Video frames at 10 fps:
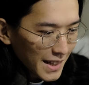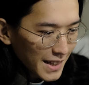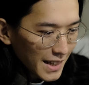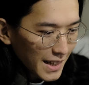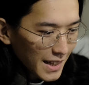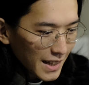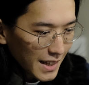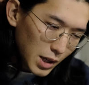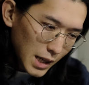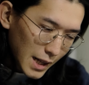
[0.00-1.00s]
で、
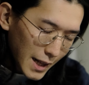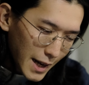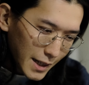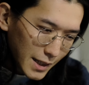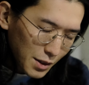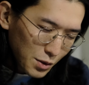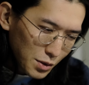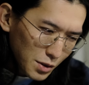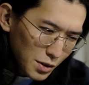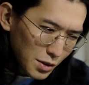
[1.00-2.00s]
これが大
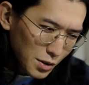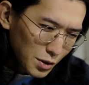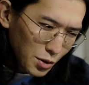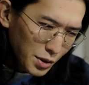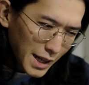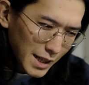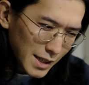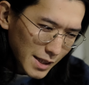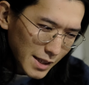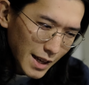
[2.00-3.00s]
学4
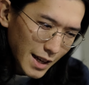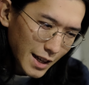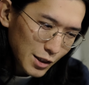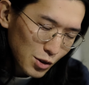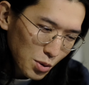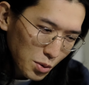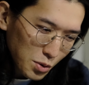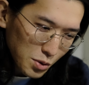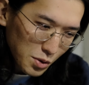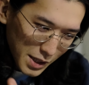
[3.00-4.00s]
年生直
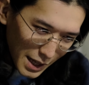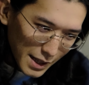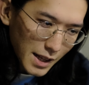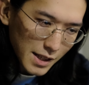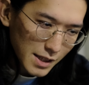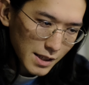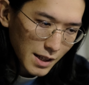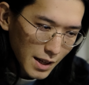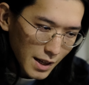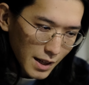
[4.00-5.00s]
前です。
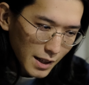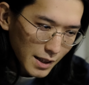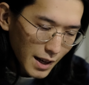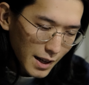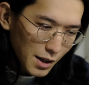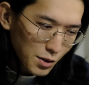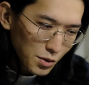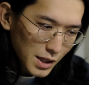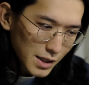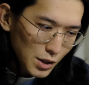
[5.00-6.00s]
大学
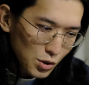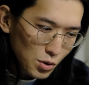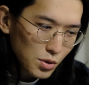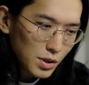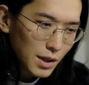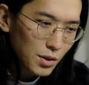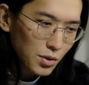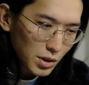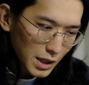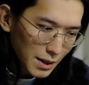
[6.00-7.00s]
4年生直前の
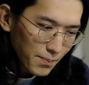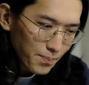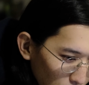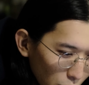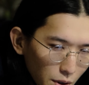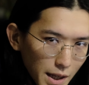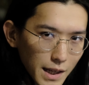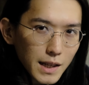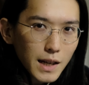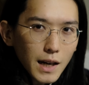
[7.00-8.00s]
時。この
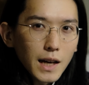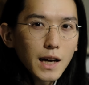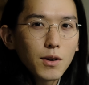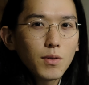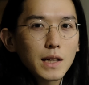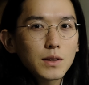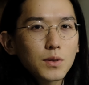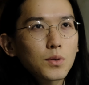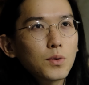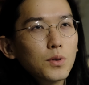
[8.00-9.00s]
辺から割
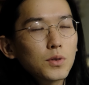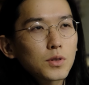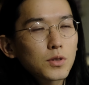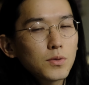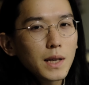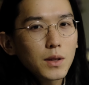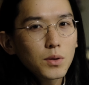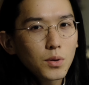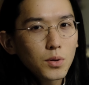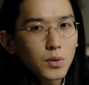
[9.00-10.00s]
とこう、
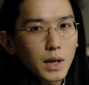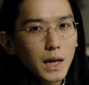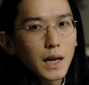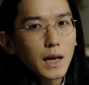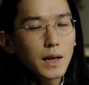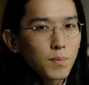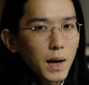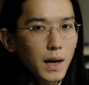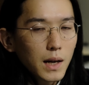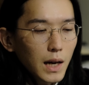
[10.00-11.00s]
スウェットとか
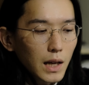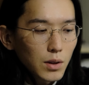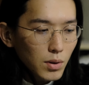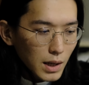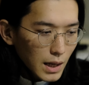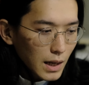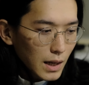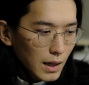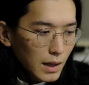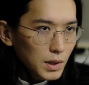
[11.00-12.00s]
パーカーと
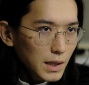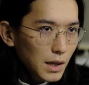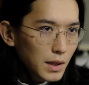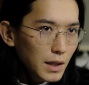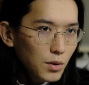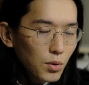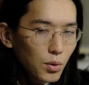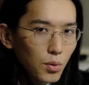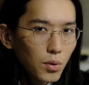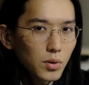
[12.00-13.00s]
か、比較的
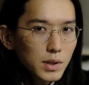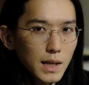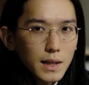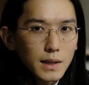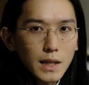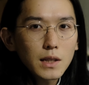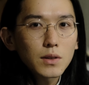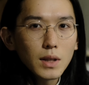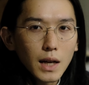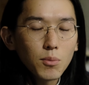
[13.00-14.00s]
こう、
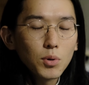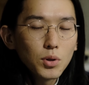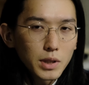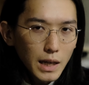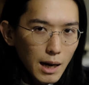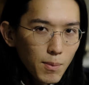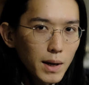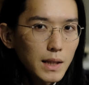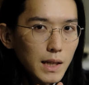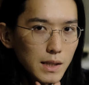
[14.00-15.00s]
オーセンティックなものには
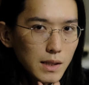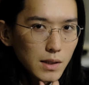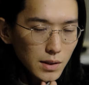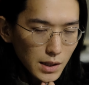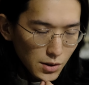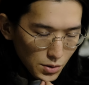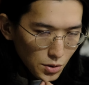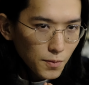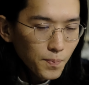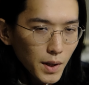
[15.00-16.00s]
まり出すんです
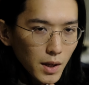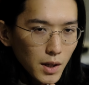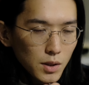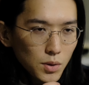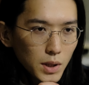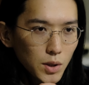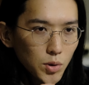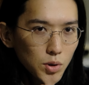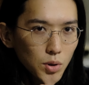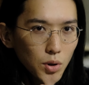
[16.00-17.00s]
よ。それ
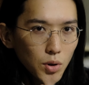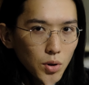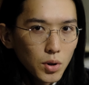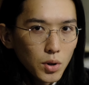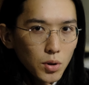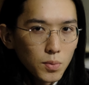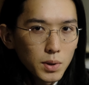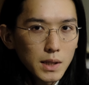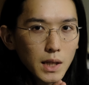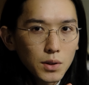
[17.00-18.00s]
こそ、
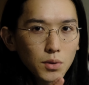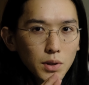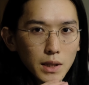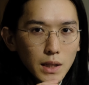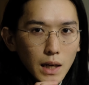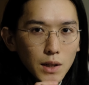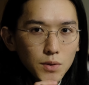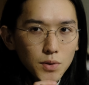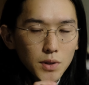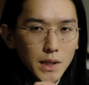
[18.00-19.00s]
表参道にある
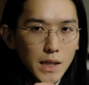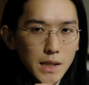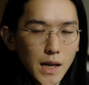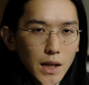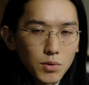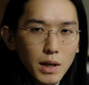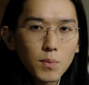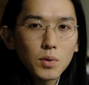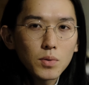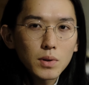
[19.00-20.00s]
古着屋さん、
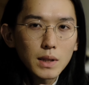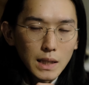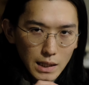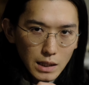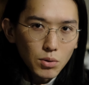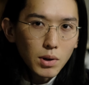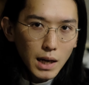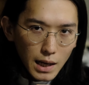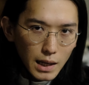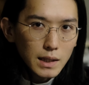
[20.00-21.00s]
レモンティーと
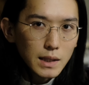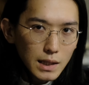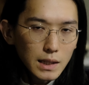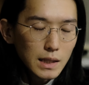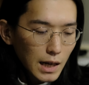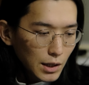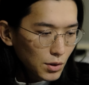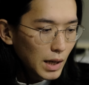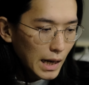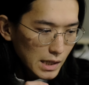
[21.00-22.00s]
かに通
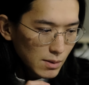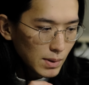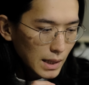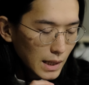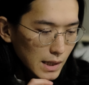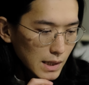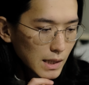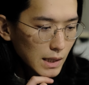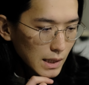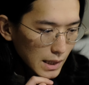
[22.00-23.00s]
い始めてた時
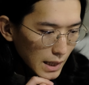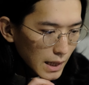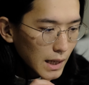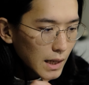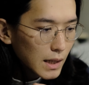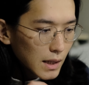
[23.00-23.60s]
期で、